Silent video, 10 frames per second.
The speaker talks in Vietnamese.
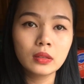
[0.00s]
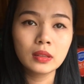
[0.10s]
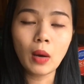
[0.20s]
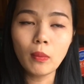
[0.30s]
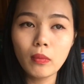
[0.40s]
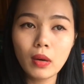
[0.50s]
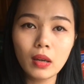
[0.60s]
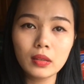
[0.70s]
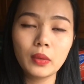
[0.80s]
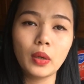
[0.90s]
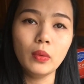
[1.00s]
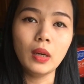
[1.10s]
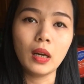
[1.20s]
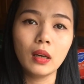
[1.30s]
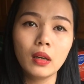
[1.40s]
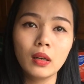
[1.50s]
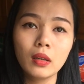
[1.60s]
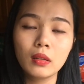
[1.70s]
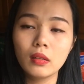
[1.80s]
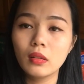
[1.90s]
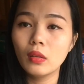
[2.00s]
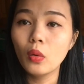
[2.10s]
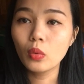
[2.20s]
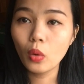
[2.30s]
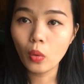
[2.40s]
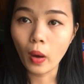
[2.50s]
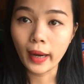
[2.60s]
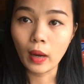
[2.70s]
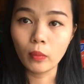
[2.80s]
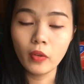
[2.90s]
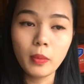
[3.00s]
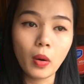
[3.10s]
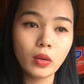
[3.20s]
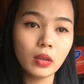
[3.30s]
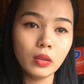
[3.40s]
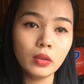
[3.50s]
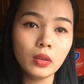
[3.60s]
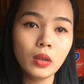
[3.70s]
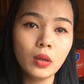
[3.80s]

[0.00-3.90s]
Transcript: không có theo kiểu là luôn luôn hòa đồng với mọi người